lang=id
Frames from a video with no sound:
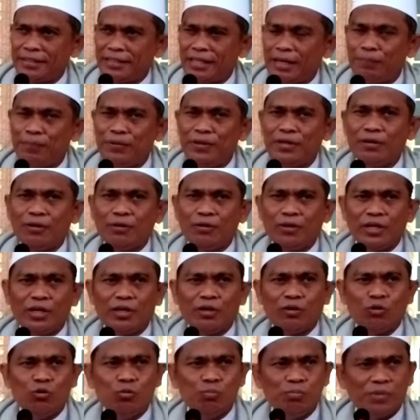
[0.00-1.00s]
Tapi
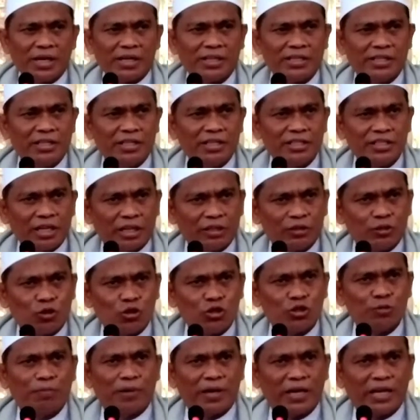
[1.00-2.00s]
oleh Umar didesak
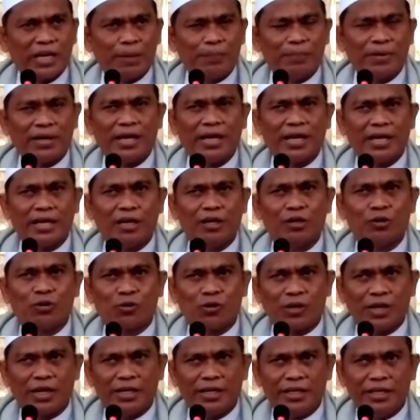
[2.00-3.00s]
terus bagaimana akal
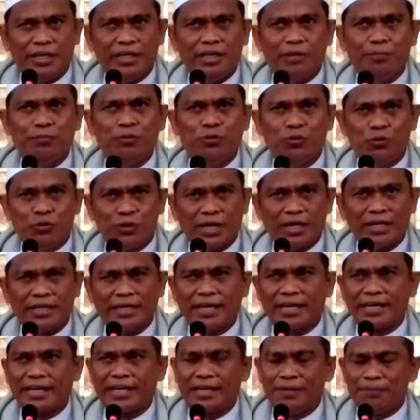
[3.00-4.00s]
Quran ini dibukukan
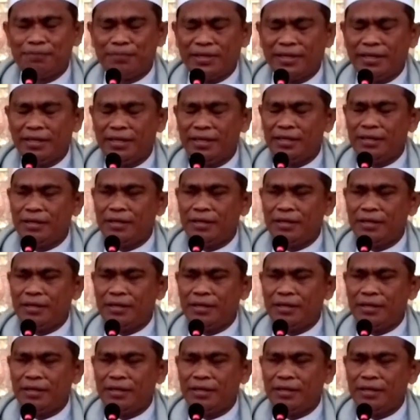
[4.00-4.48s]
karena apa?